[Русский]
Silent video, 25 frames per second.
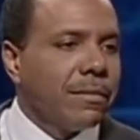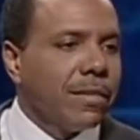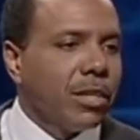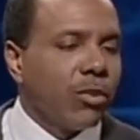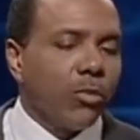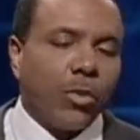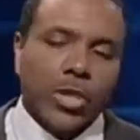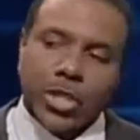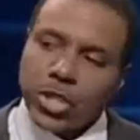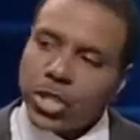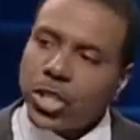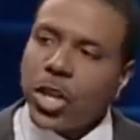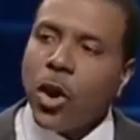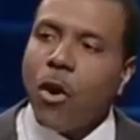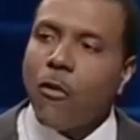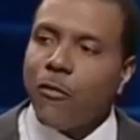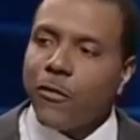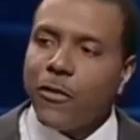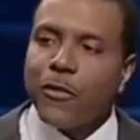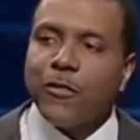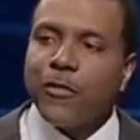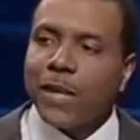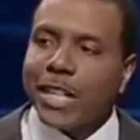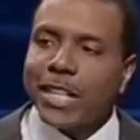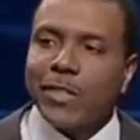Если мы
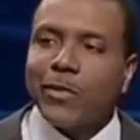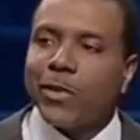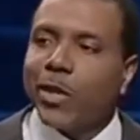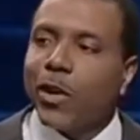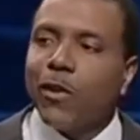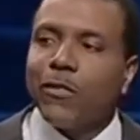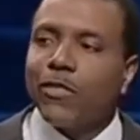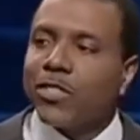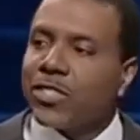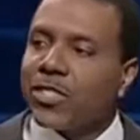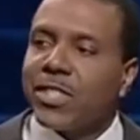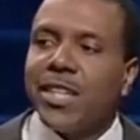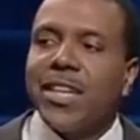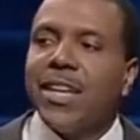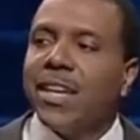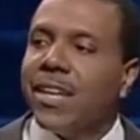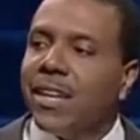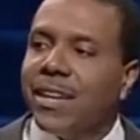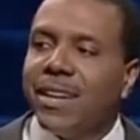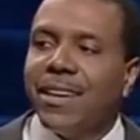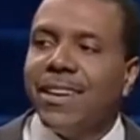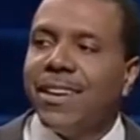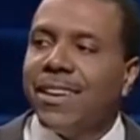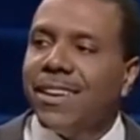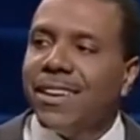надеемся победить грех,
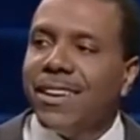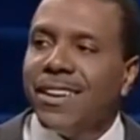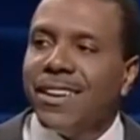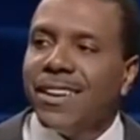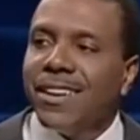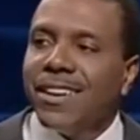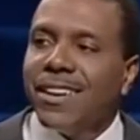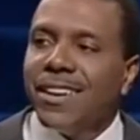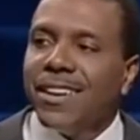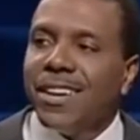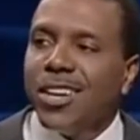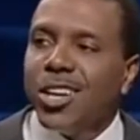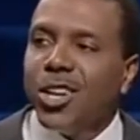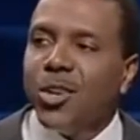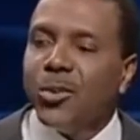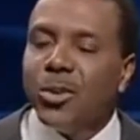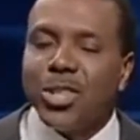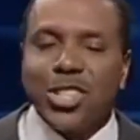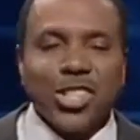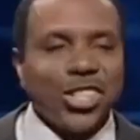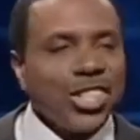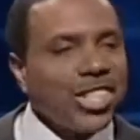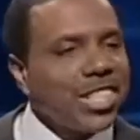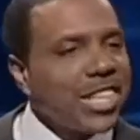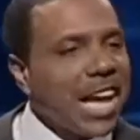
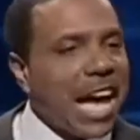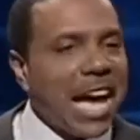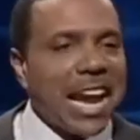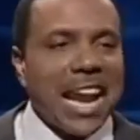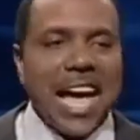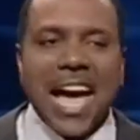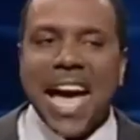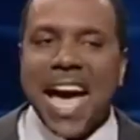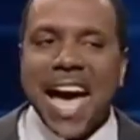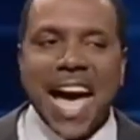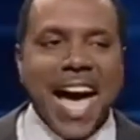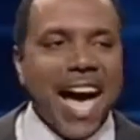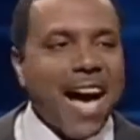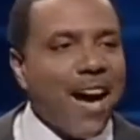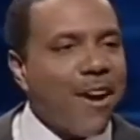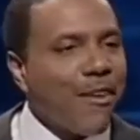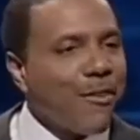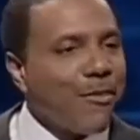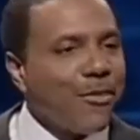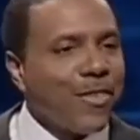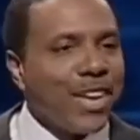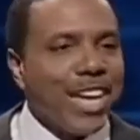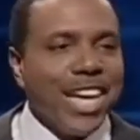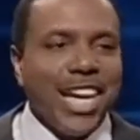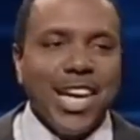мы не должны иметь
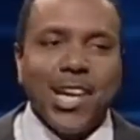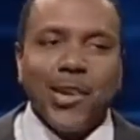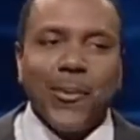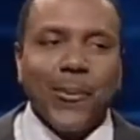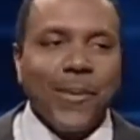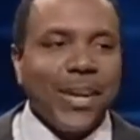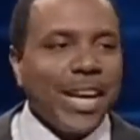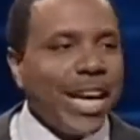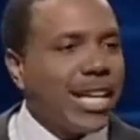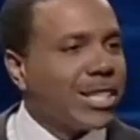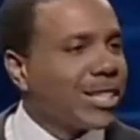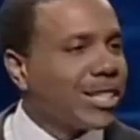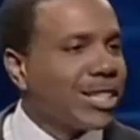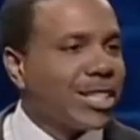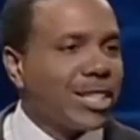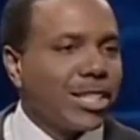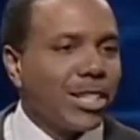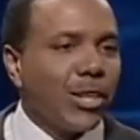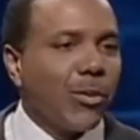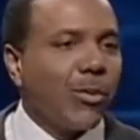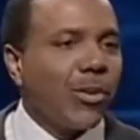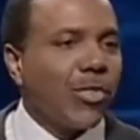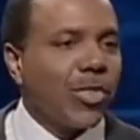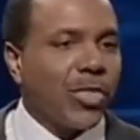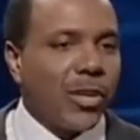никаких отношений с
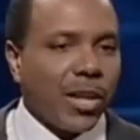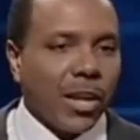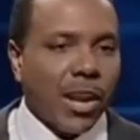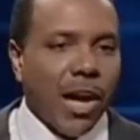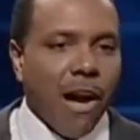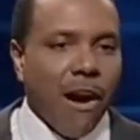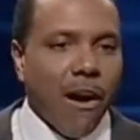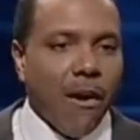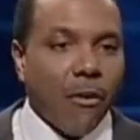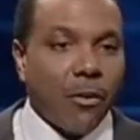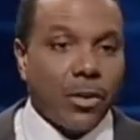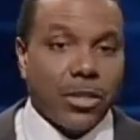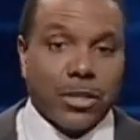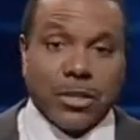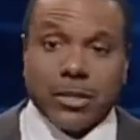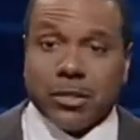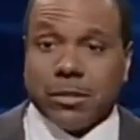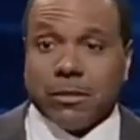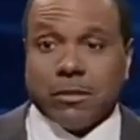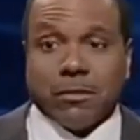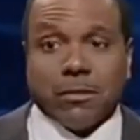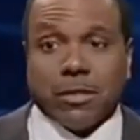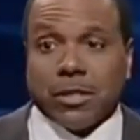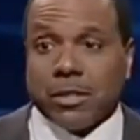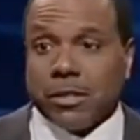законом Моисея, а
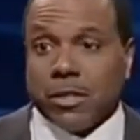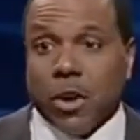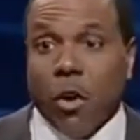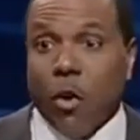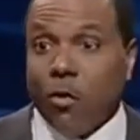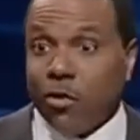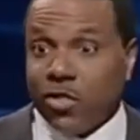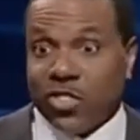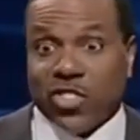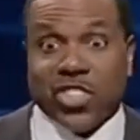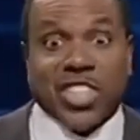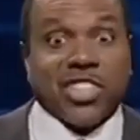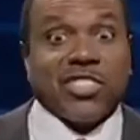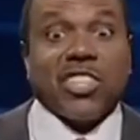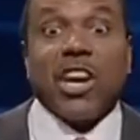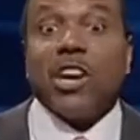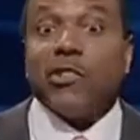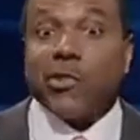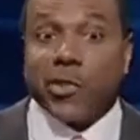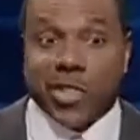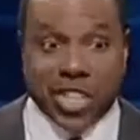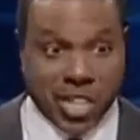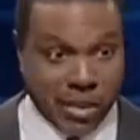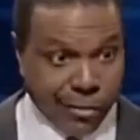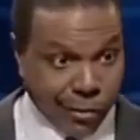в нем более
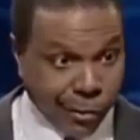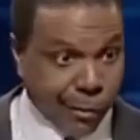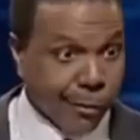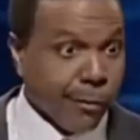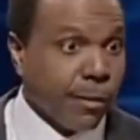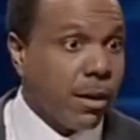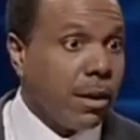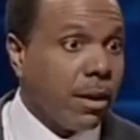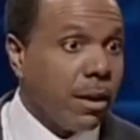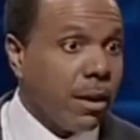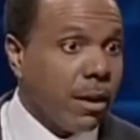600 пунктов,